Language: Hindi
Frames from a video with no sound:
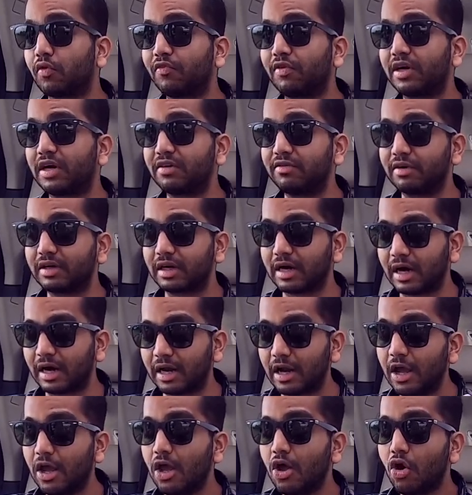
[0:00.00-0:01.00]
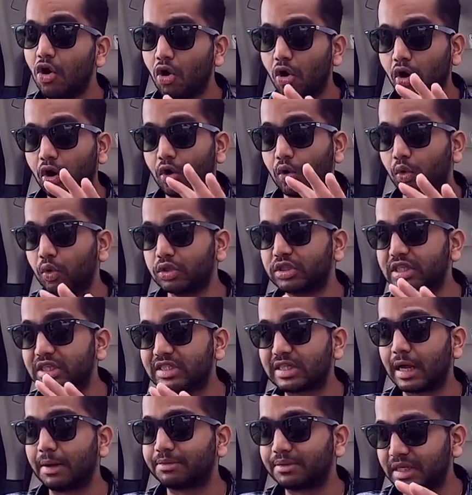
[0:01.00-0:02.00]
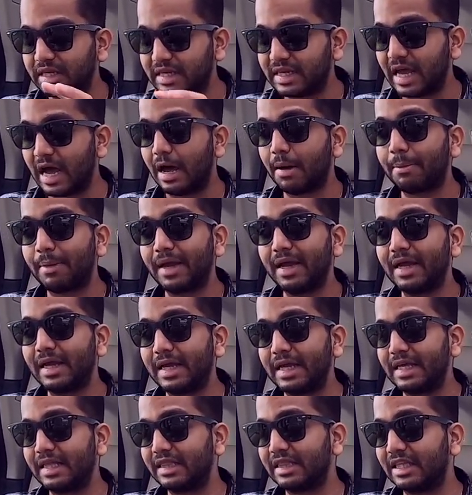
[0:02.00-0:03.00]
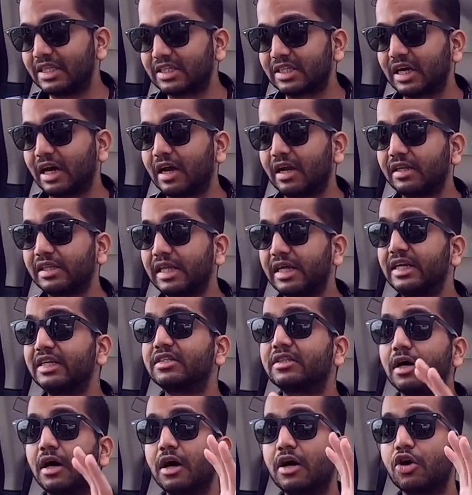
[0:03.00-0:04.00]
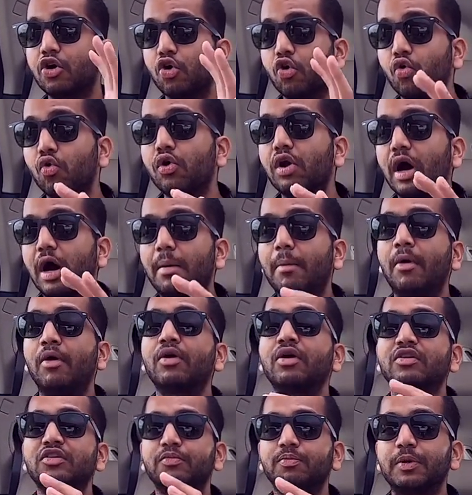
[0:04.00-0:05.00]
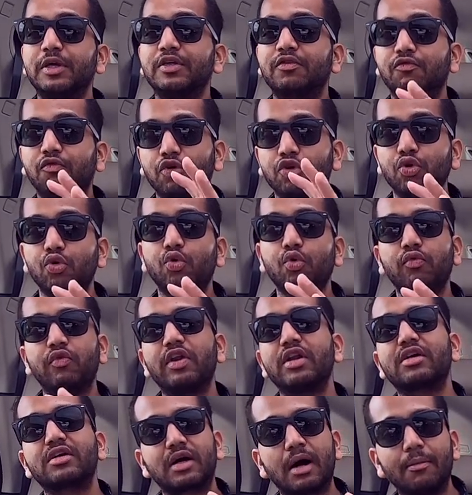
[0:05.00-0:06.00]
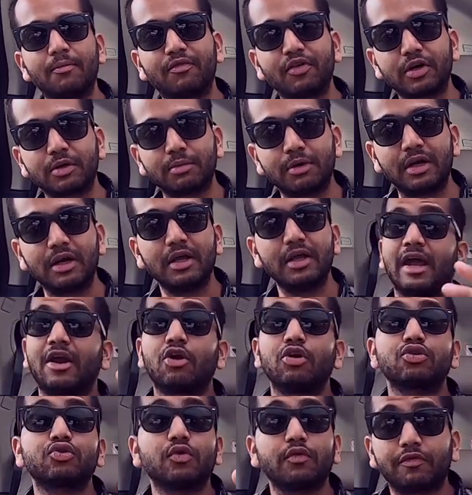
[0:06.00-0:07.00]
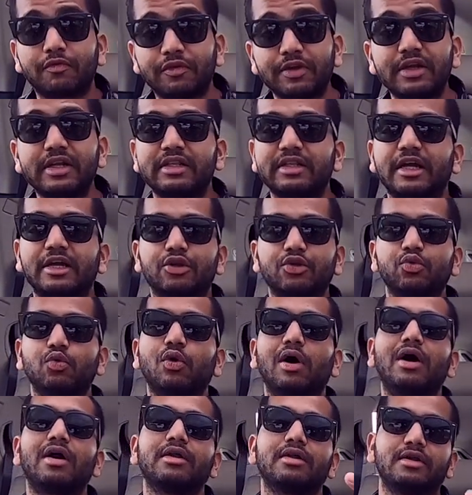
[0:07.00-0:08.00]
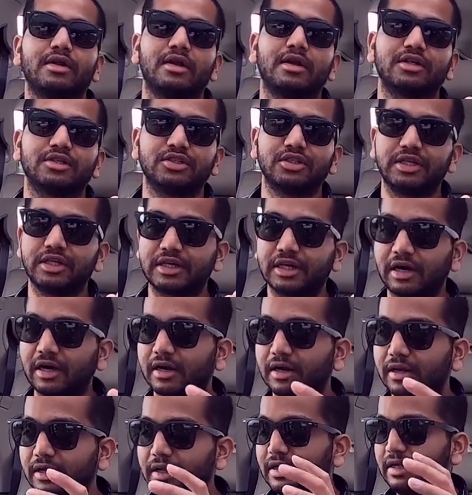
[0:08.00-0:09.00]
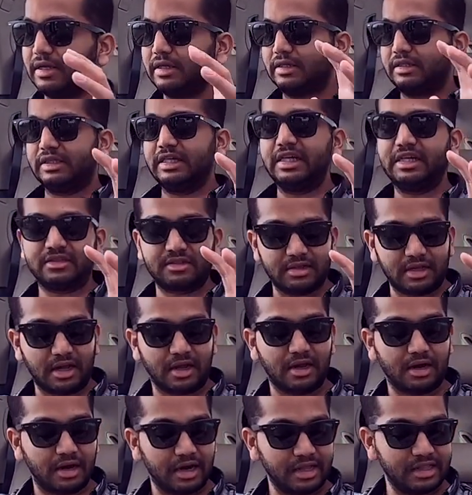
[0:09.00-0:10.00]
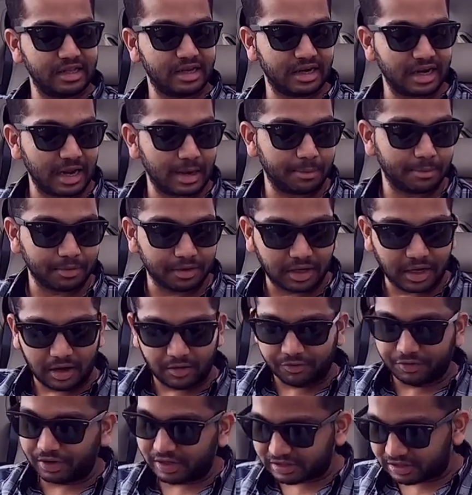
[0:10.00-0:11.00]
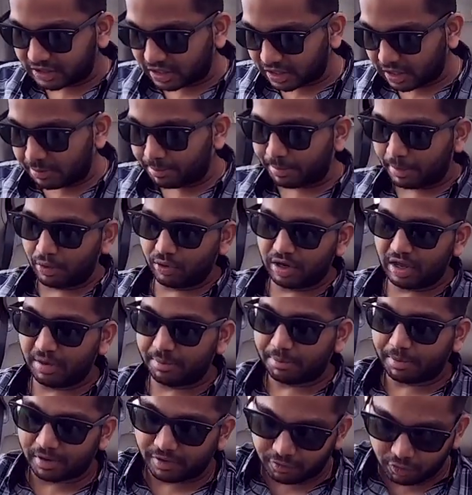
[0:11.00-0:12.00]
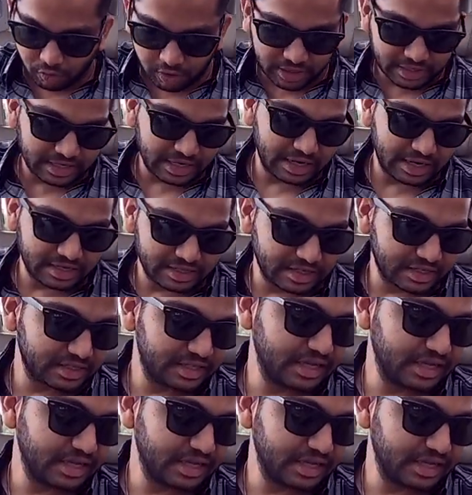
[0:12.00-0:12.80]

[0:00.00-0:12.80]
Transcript: शॉफर ड्रिवन कार और उस हिसाब से यहाँ पे इन दिस कार देर इज अ गुड अमाउंट ऑफ स्पेस फॉर यू टू फील कंफर्टेबल एंड ऑल्सो फील दैट यू आर इन अ लग्जरी कार सीट्स आर लेदर रैप काफ़ी अच्छा कंपाउंड है परफोरेटेड लेदर